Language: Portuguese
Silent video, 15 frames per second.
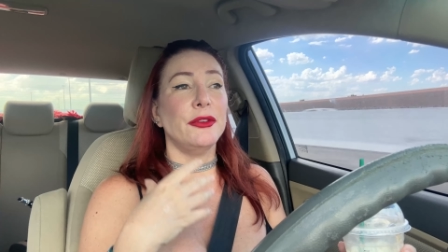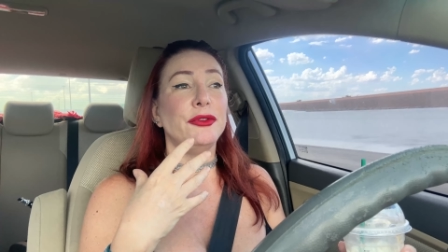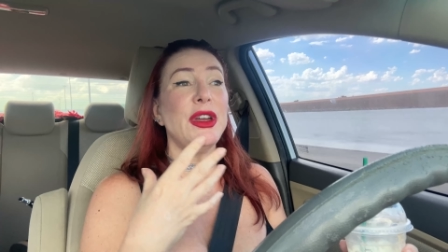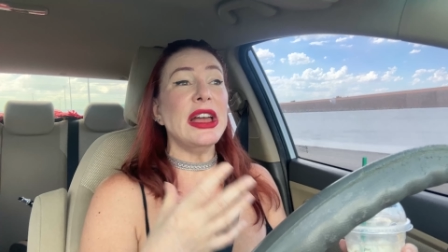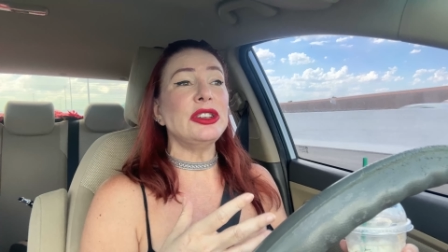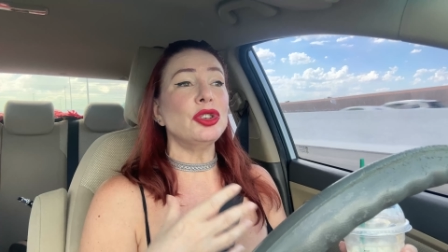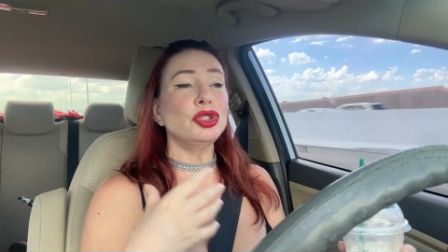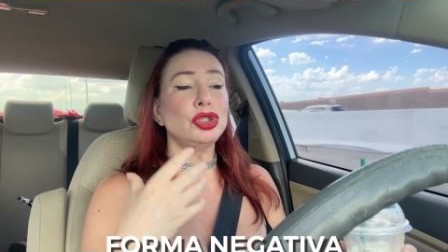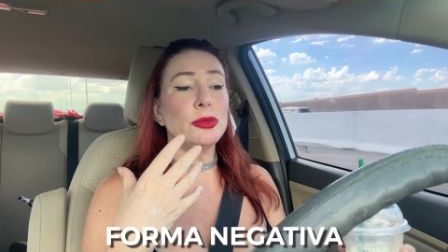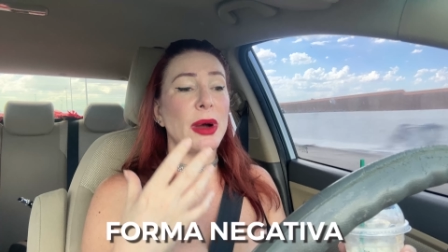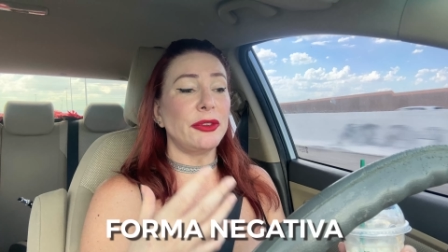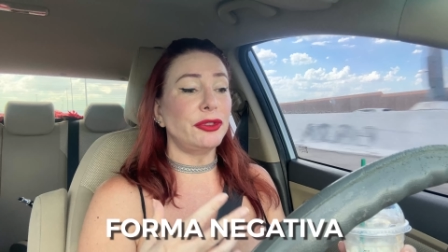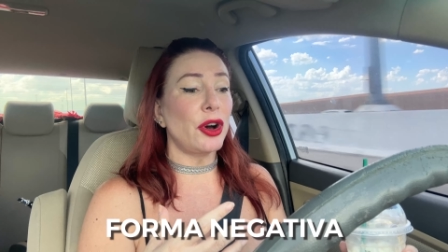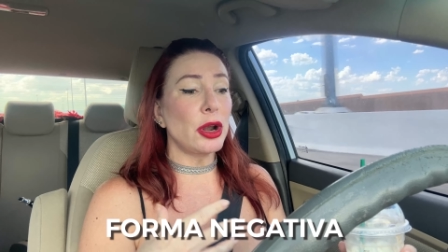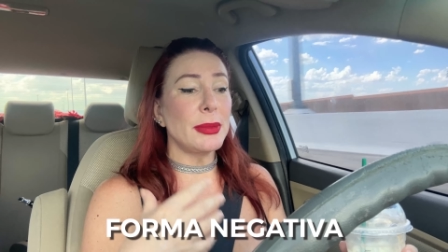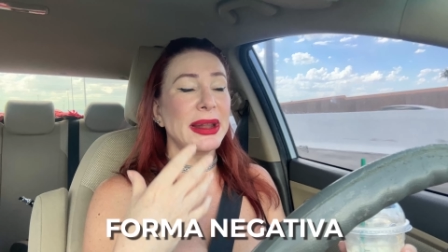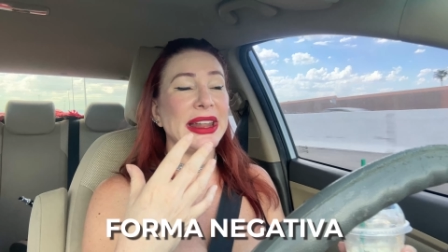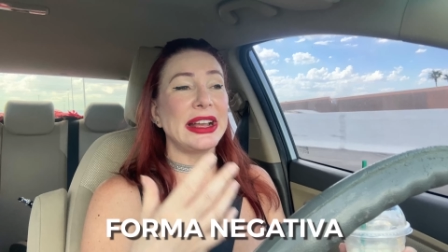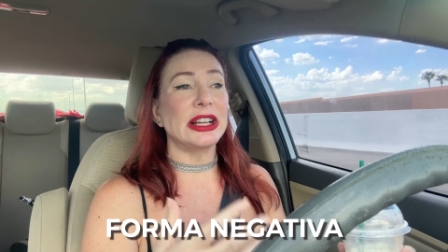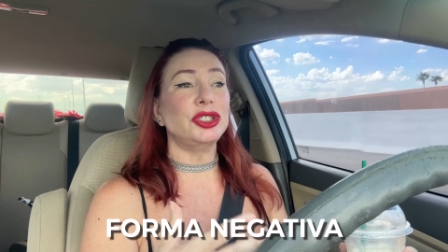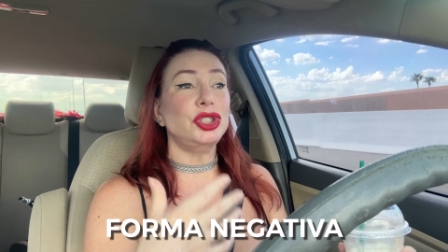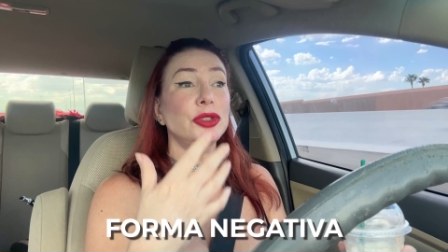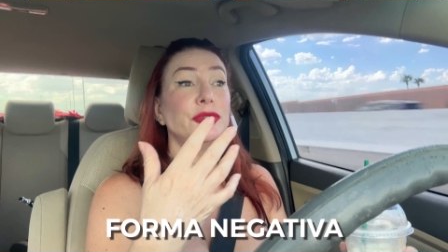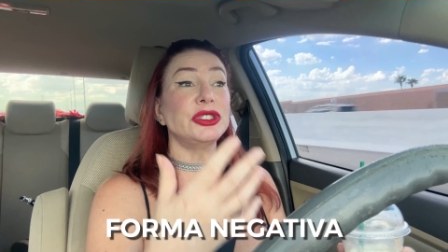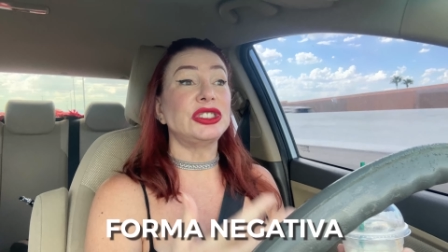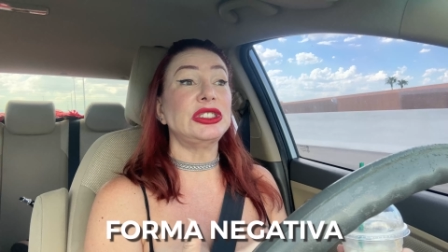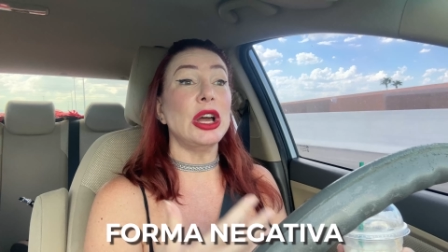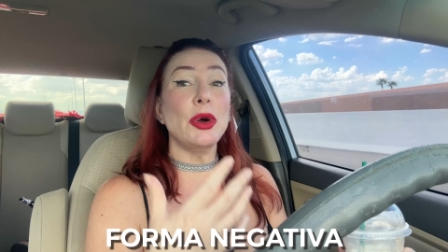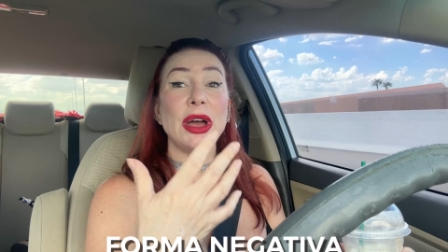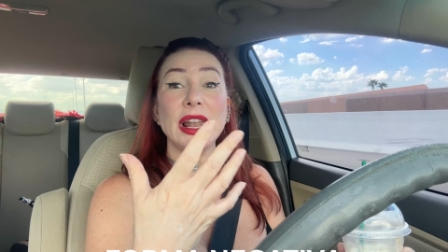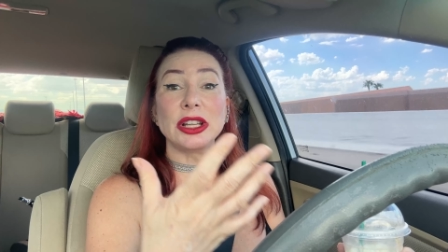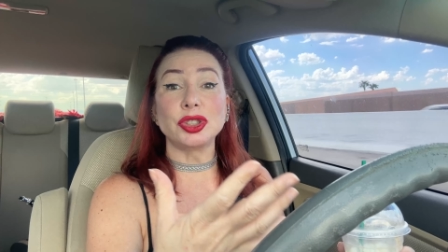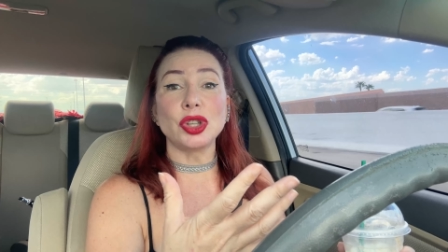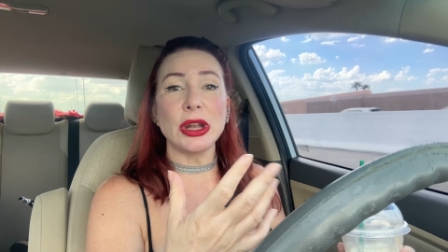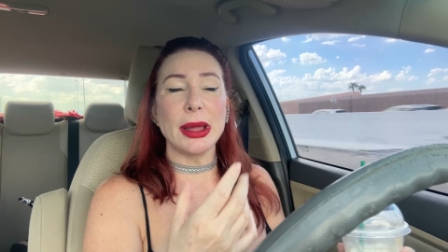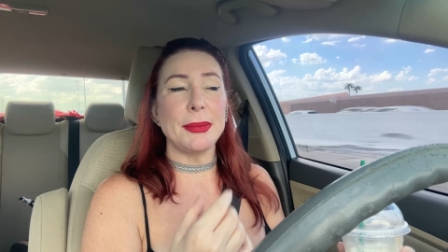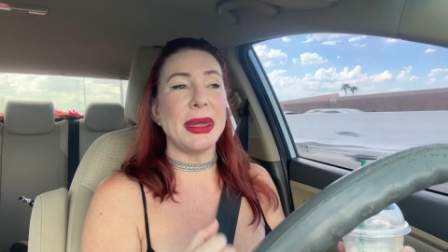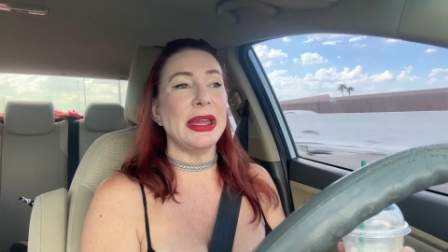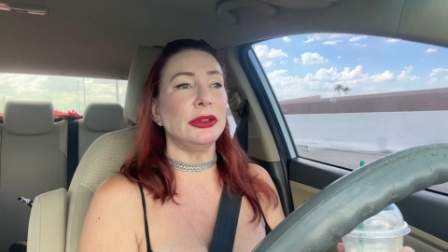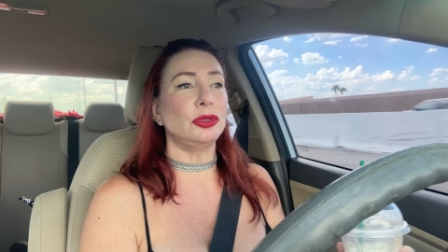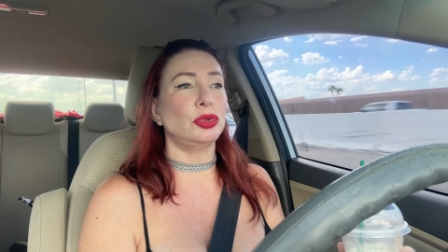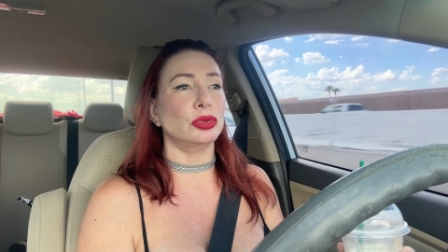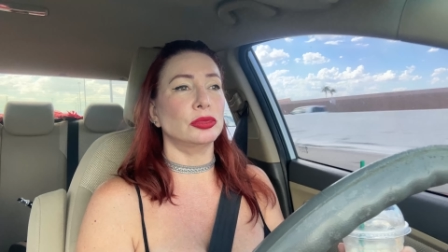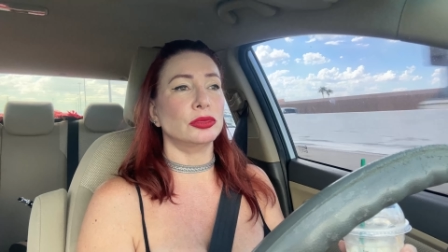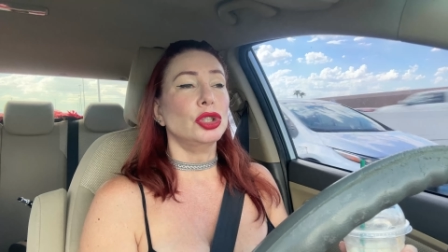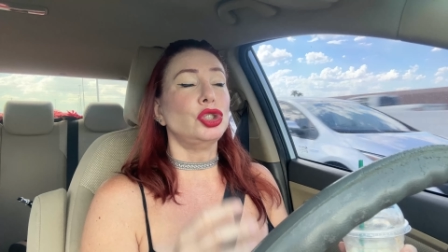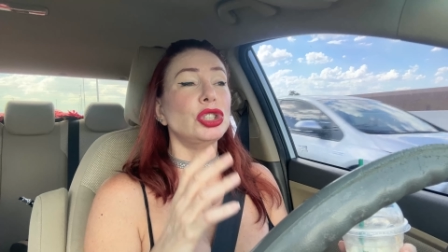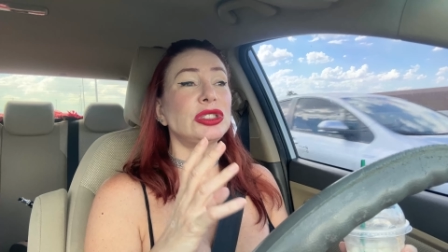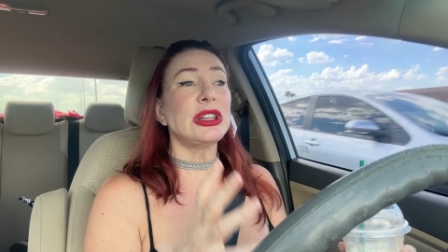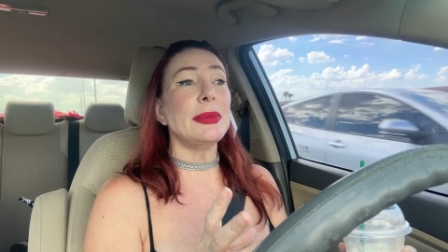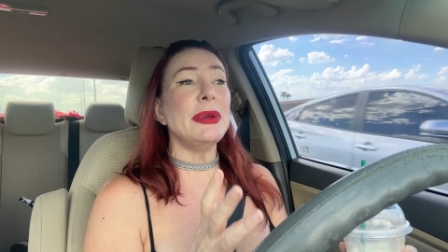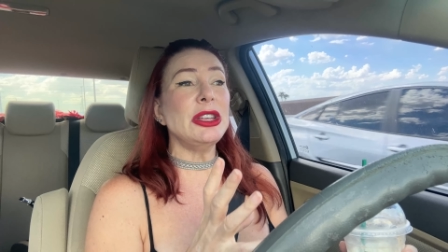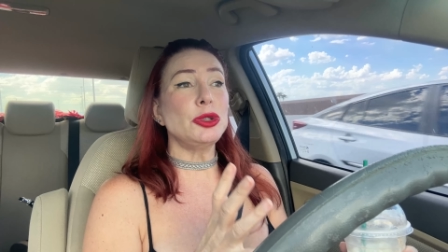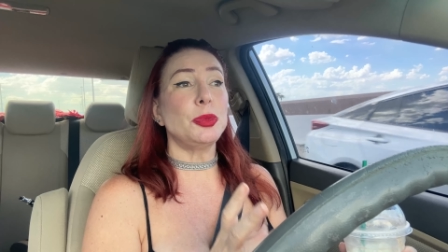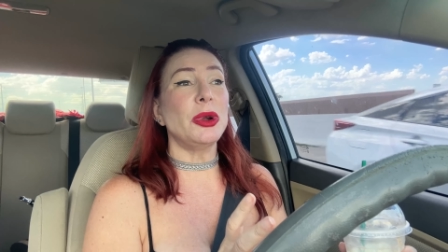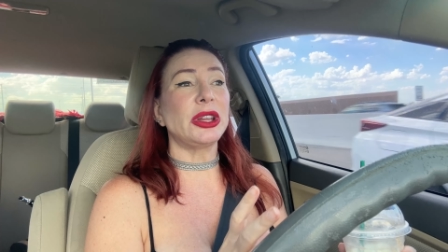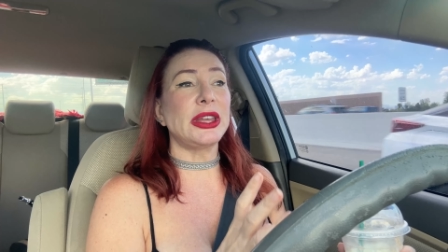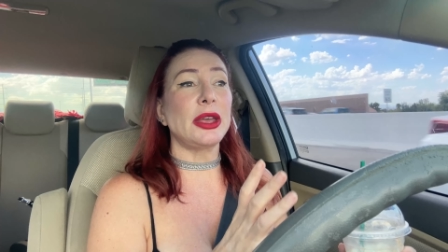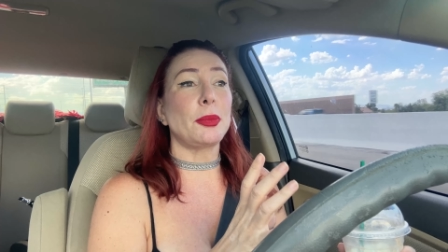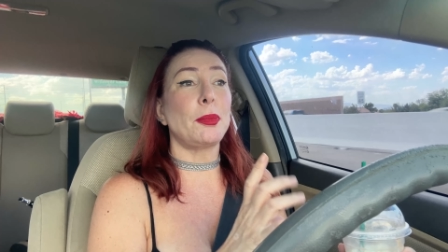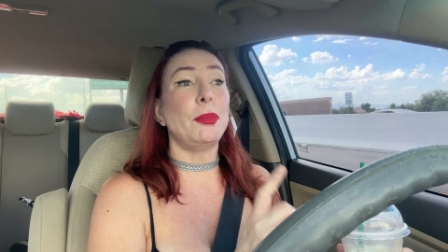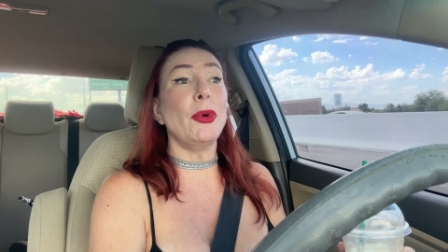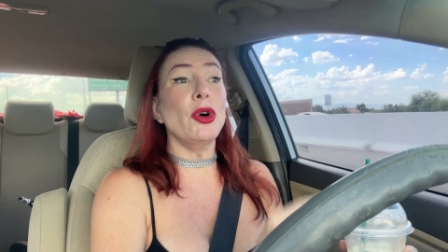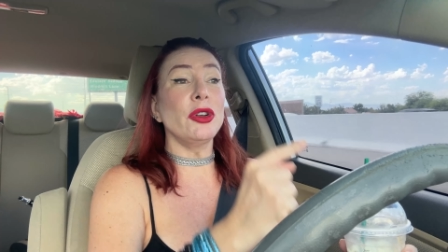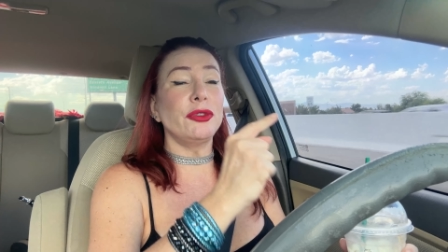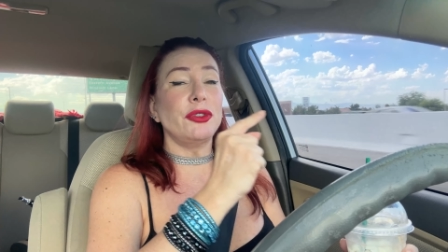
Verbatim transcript: vejam de uma forma negativa o seu relacionamento, justamente porque por